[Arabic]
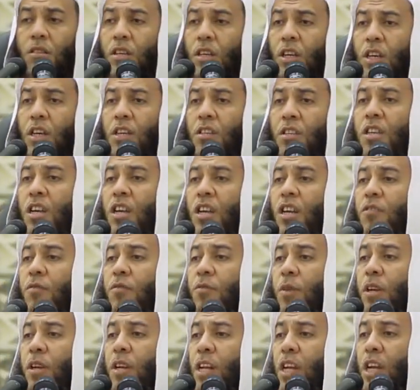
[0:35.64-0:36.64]
اعترف
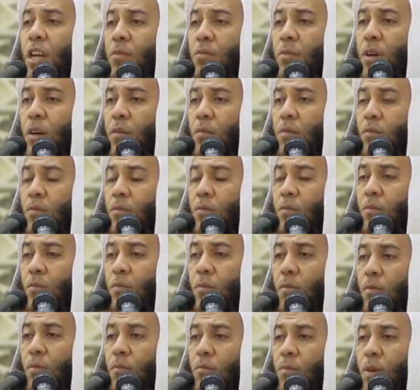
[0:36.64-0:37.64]
بالنعمة
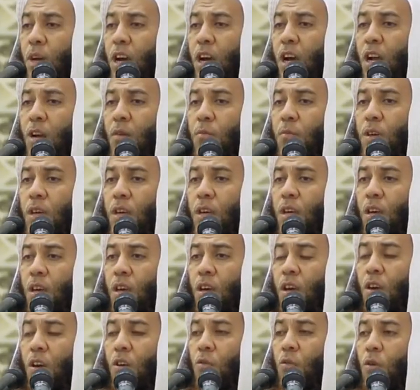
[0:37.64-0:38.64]
بقلبه
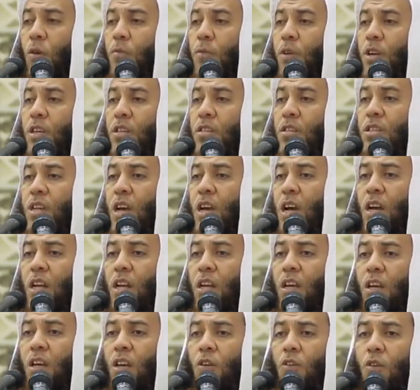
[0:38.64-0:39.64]

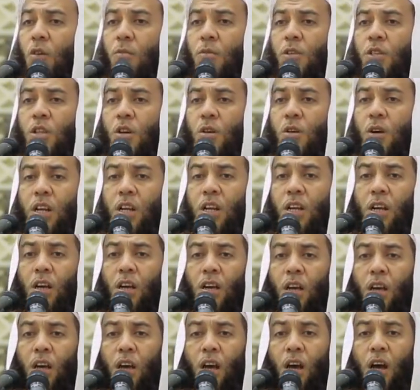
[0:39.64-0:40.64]
وبلسانه وبجوارحه
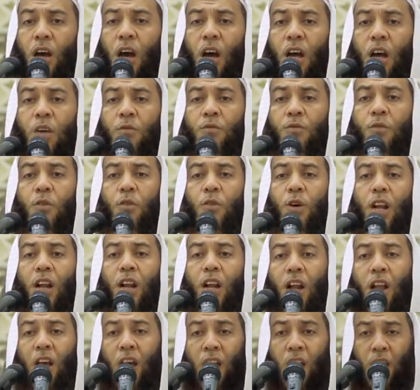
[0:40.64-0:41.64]
قال
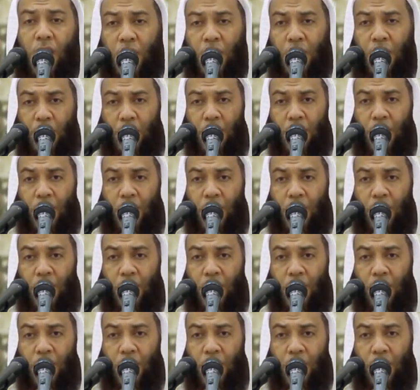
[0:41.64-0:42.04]
فوالله